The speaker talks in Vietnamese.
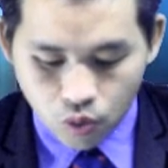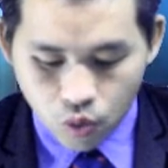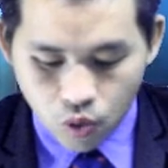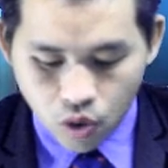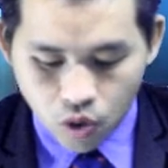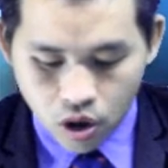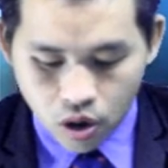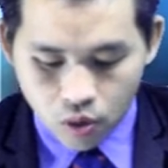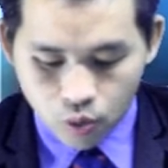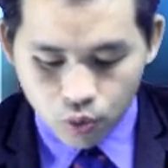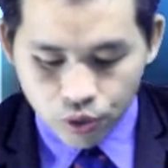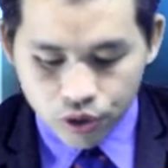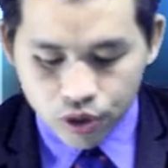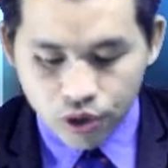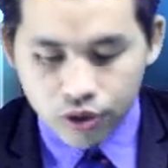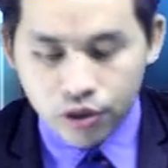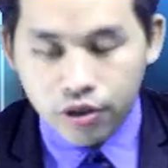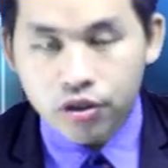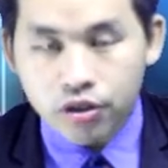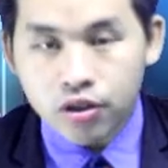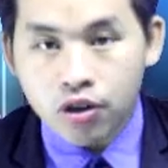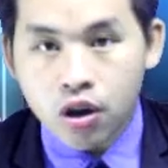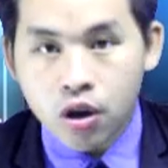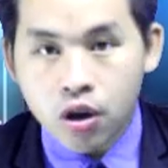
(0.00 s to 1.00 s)
khoa và giờ
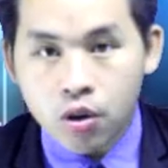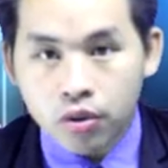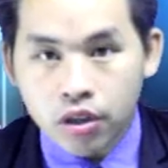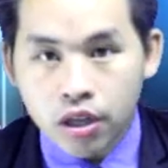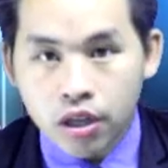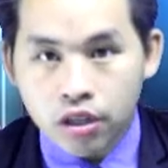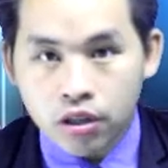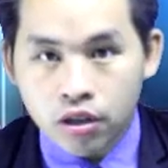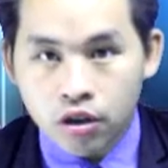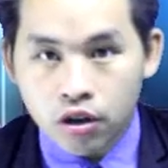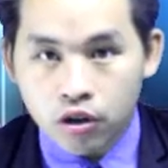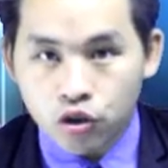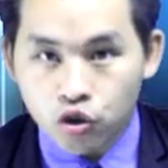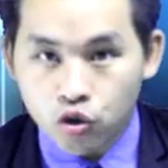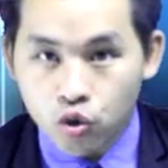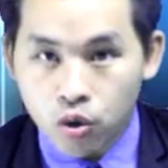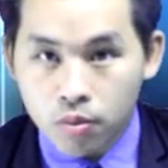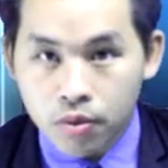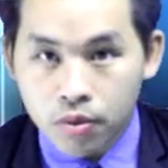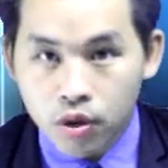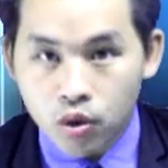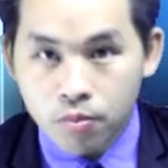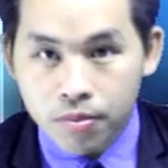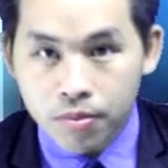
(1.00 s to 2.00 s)
nhớ tròn hậu tết chợ là
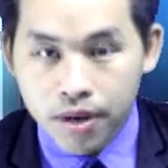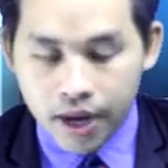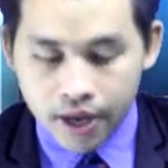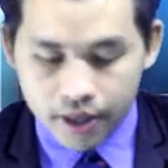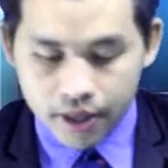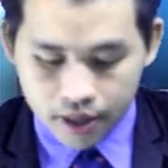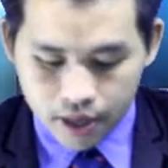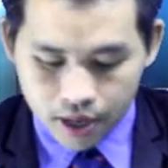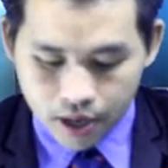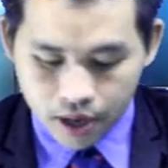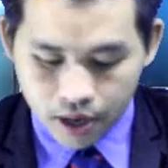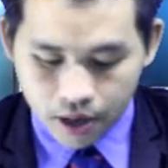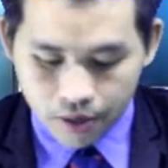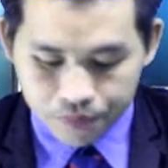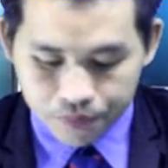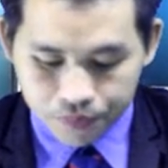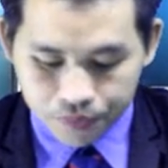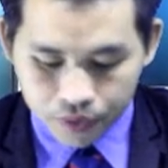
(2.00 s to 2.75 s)
chúa mà lúc bé hải tiề